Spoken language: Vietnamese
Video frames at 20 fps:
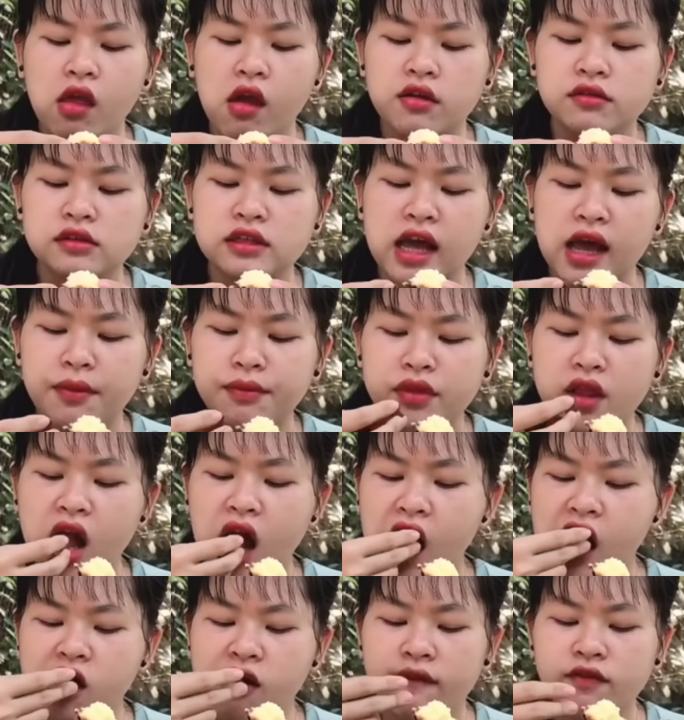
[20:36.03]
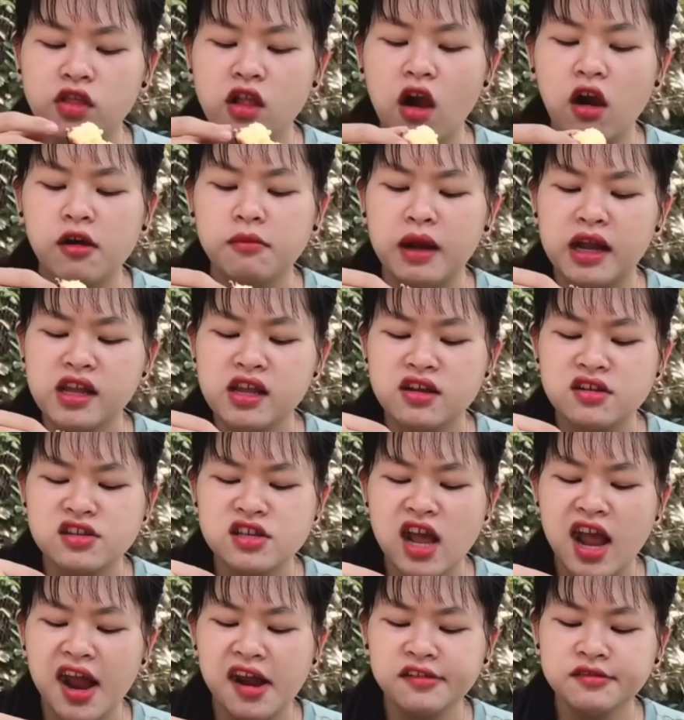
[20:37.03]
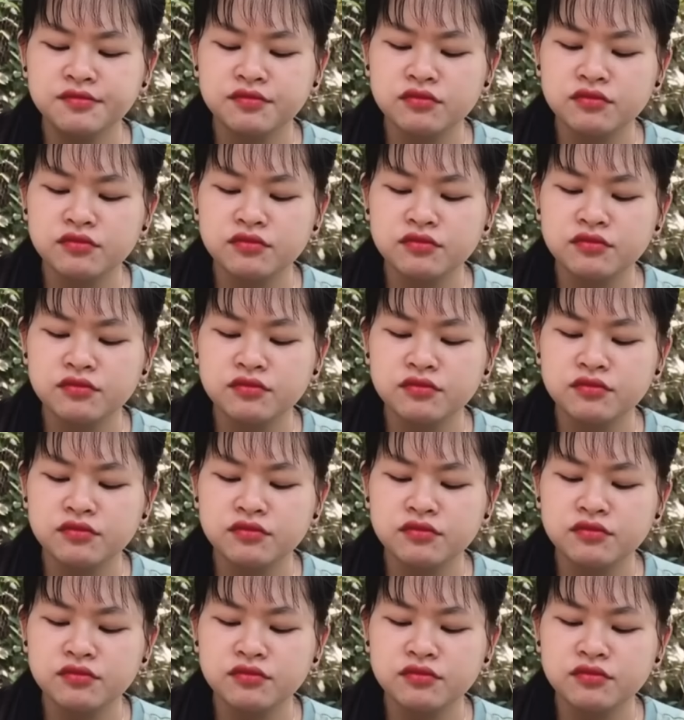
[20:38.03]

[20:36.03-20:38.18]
làm từ 7 giờ sáng